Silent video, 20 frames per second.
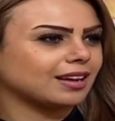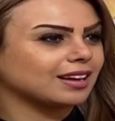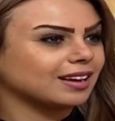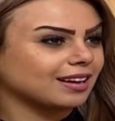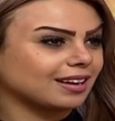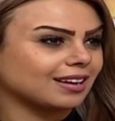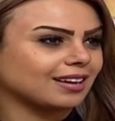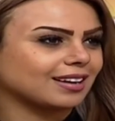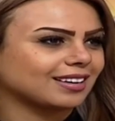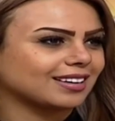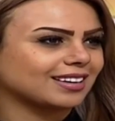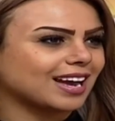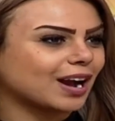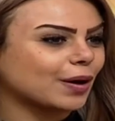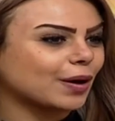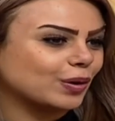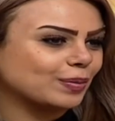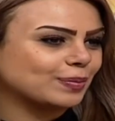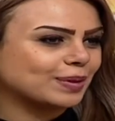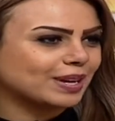اي انه
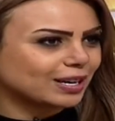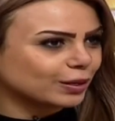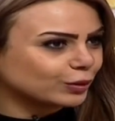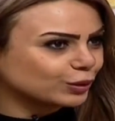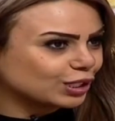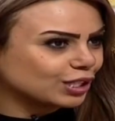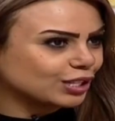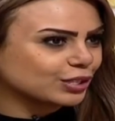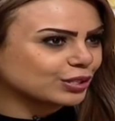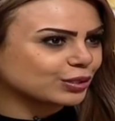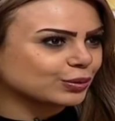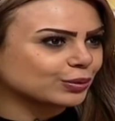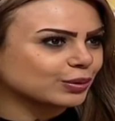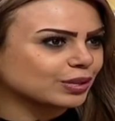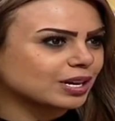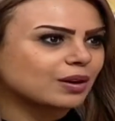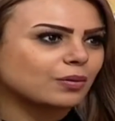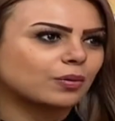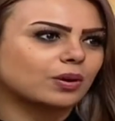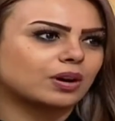أول مرة وكذي
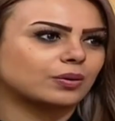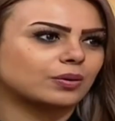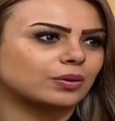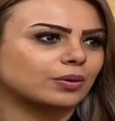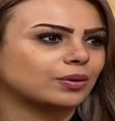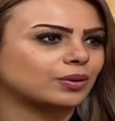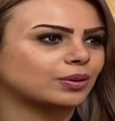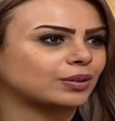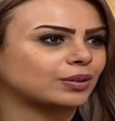الصورة واو